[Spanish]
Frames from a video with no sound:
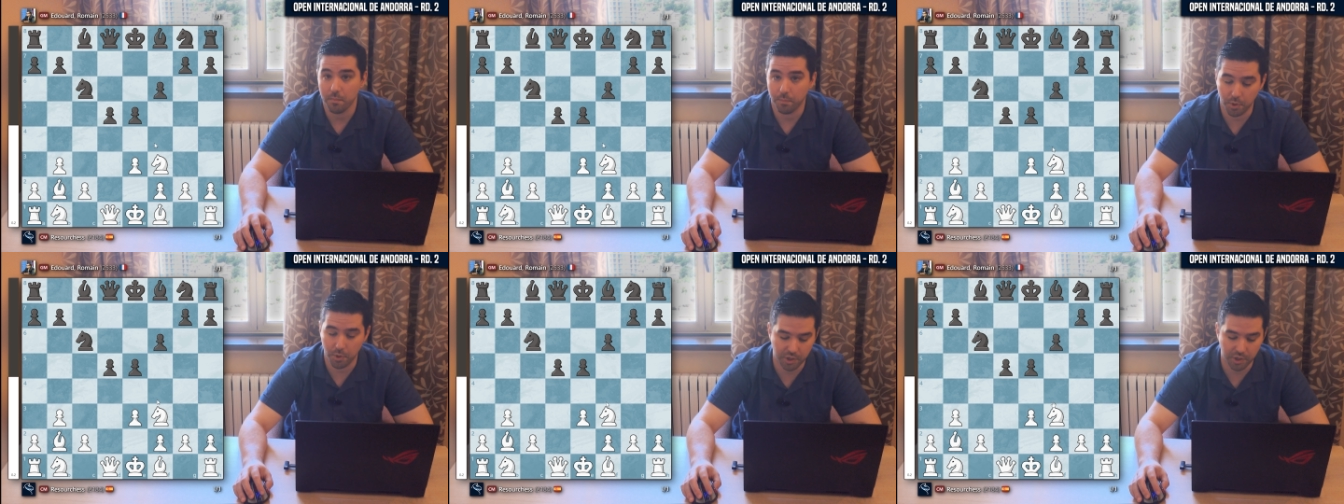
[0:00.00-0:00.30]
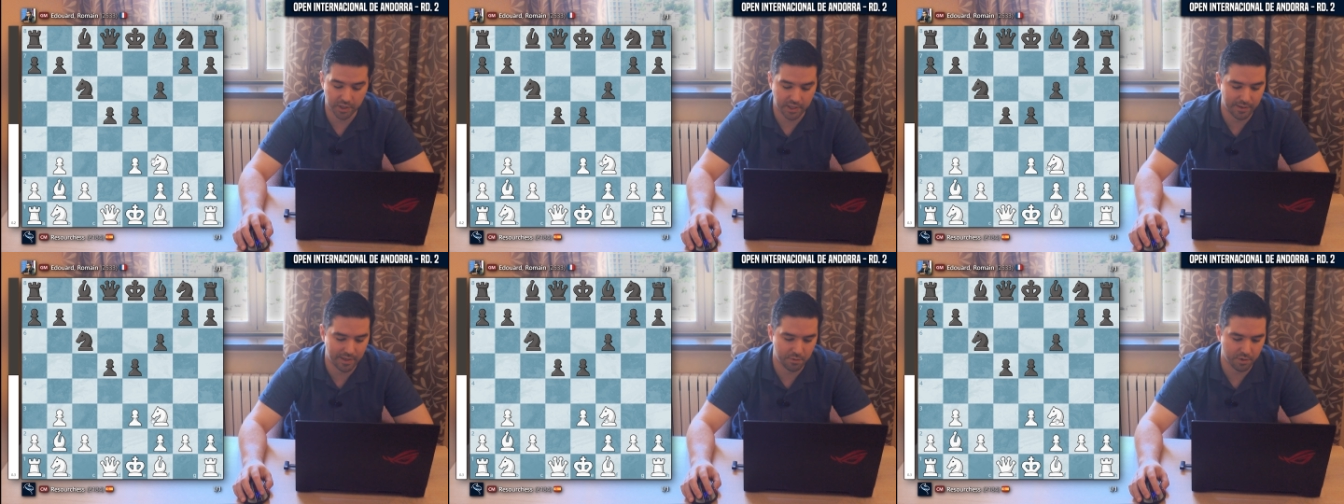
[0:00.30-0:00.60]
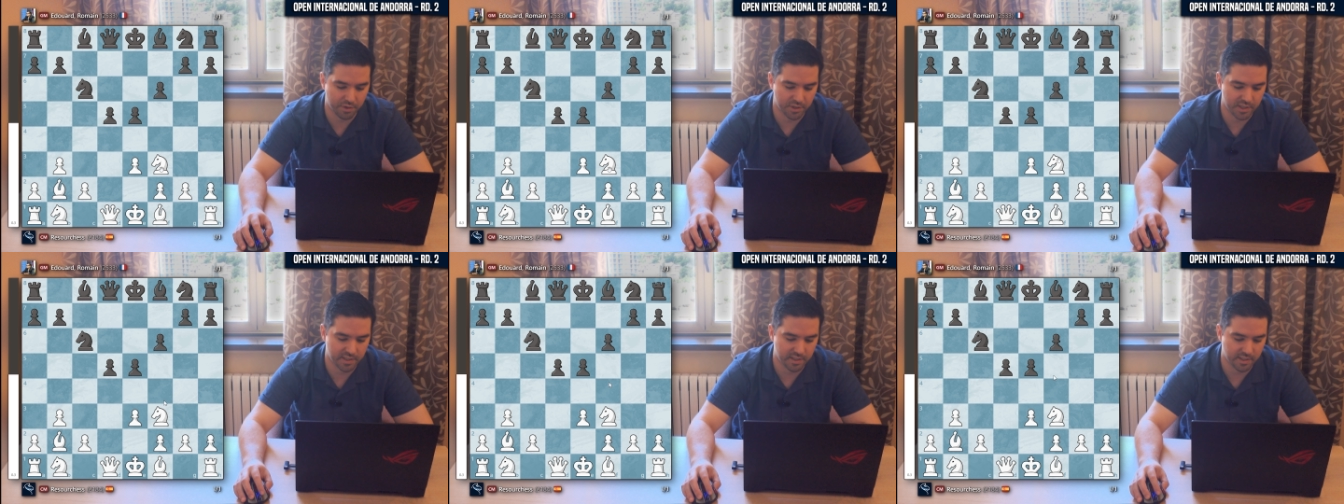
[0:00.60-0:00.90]
porque ahora
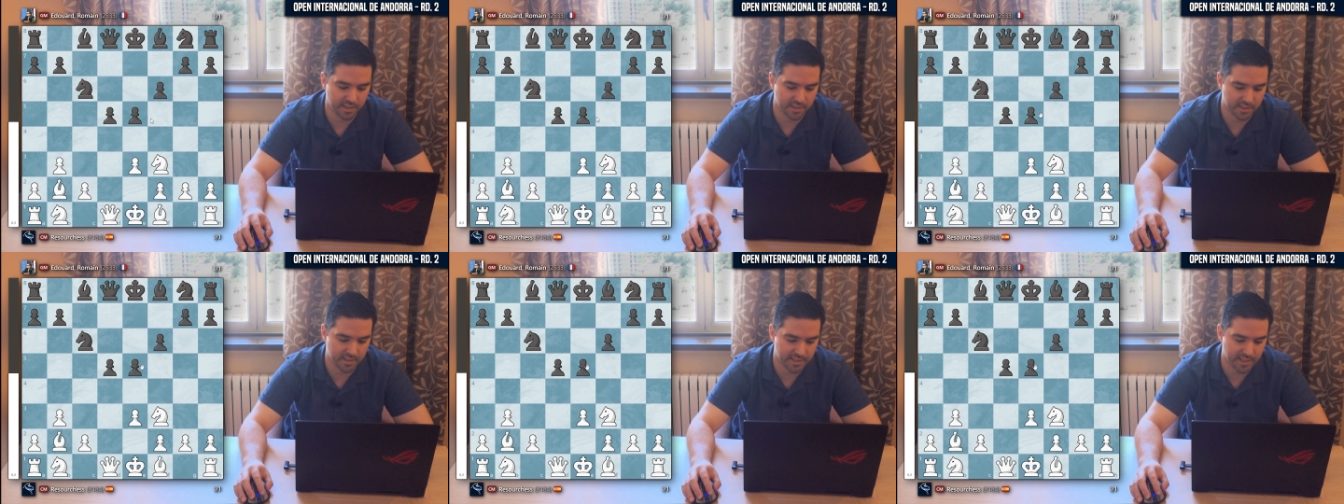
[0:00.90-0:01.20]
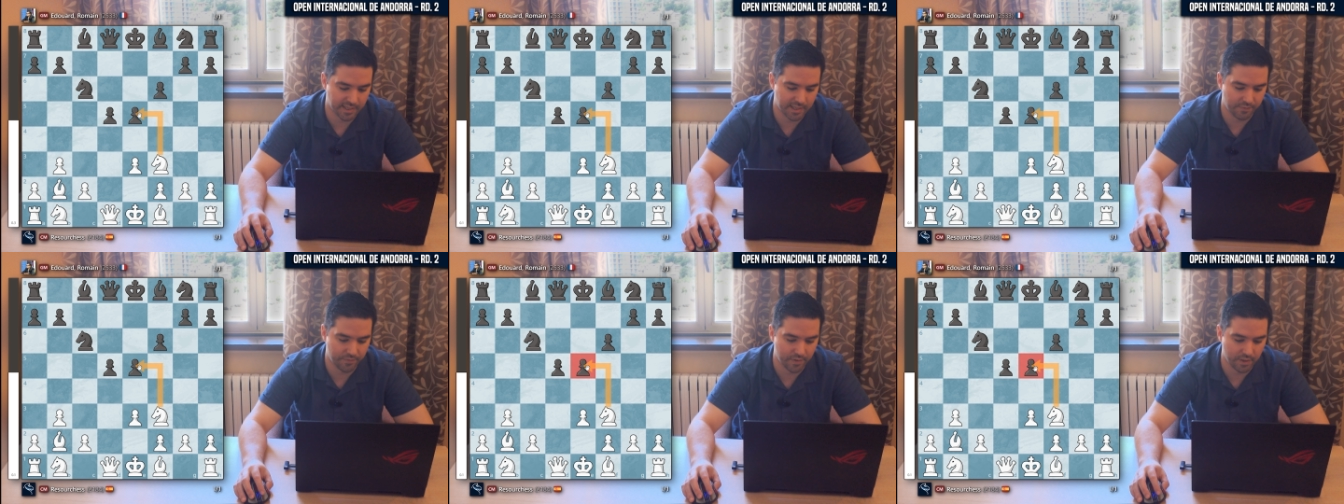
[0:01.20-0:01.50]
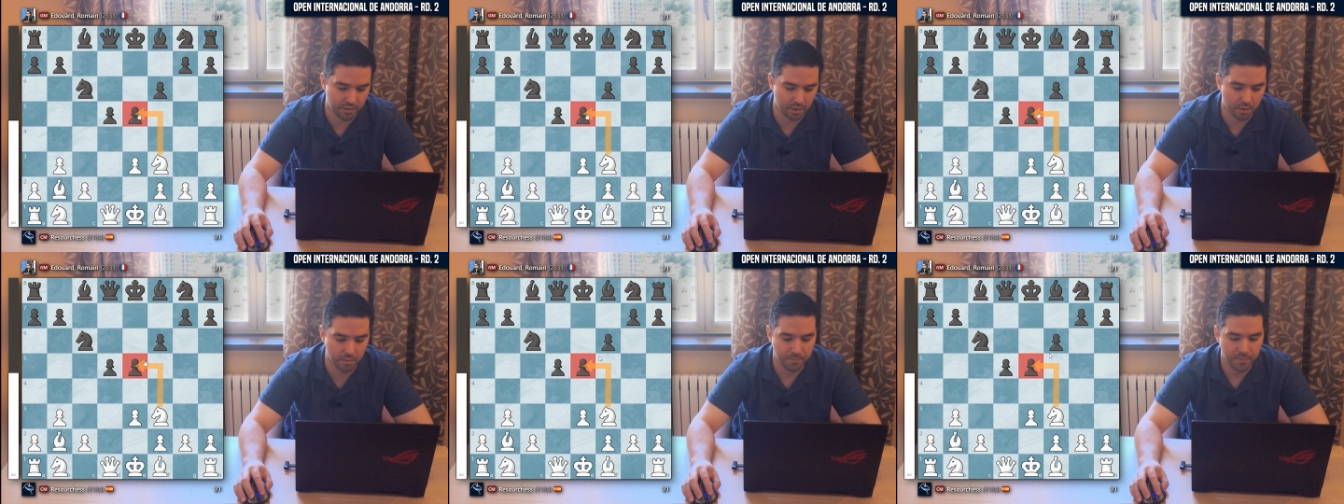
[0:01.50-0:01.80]
no existe este
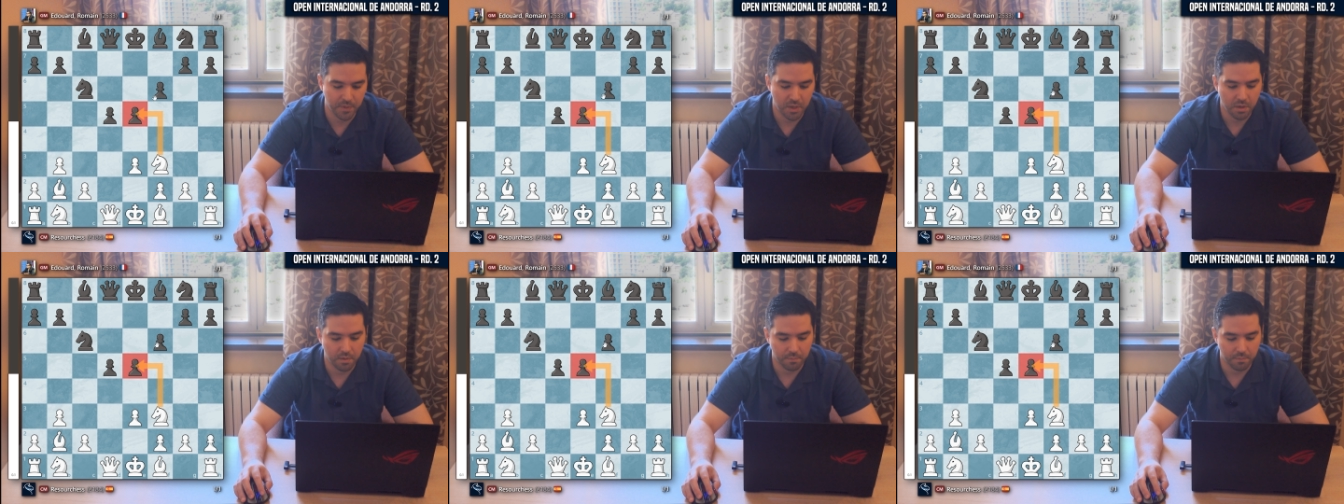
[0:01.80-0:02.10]
sacrificio